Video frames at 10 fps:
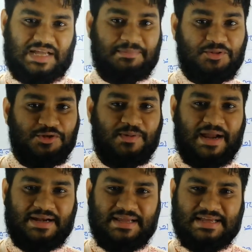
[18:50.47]
আমরা দুই
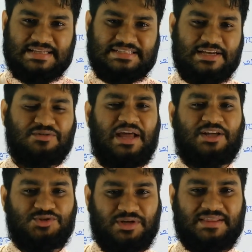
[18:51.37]
ভাইয়ের যে কোনো
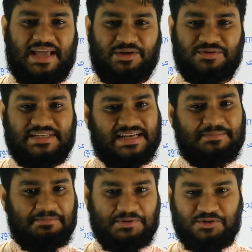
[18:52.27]
একজনকে দায়ী করছি এটাকে
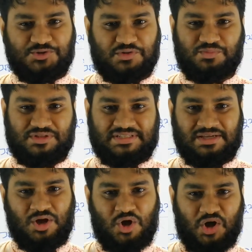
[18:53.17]
আমরা বিয়োজক বলছি
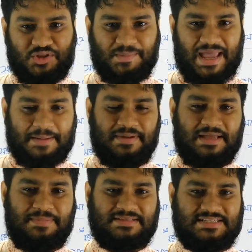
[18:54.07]
হয়তো বা এক
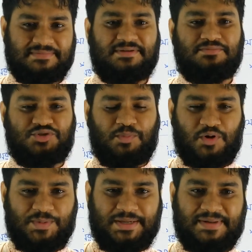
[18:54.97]
ভাই বাদ যাবে
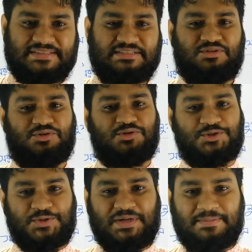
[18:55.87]
বড় ভাই বাদ যাবে নয়তো
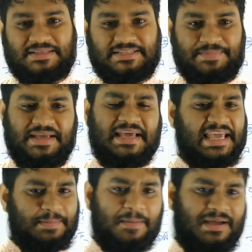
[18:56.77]
ছোটো ভাই বাদ যাবে
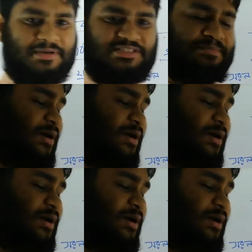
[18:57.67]
এভাবে আমরা যে